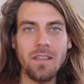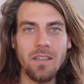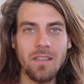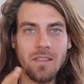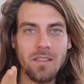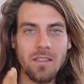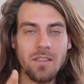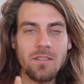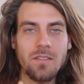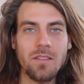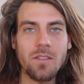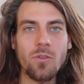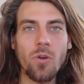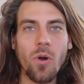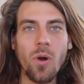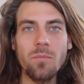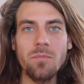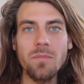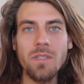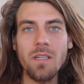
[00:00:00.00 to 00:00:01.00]
die
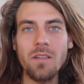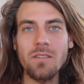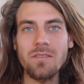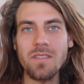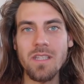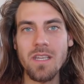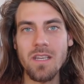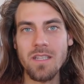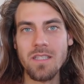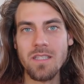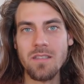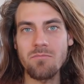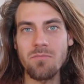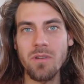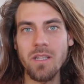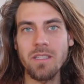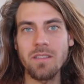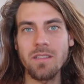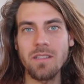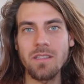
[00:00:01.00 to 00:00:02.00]
kommen dir auf den ersten
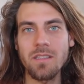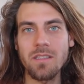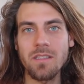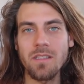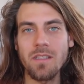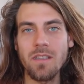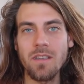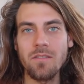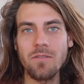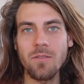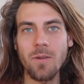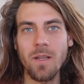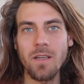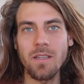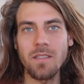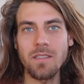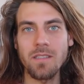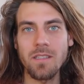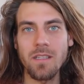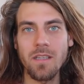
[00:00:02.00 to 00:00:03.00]
Blick nicht
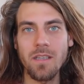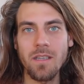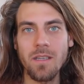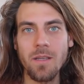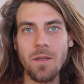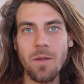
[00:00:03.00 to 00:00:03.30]
vielleicht.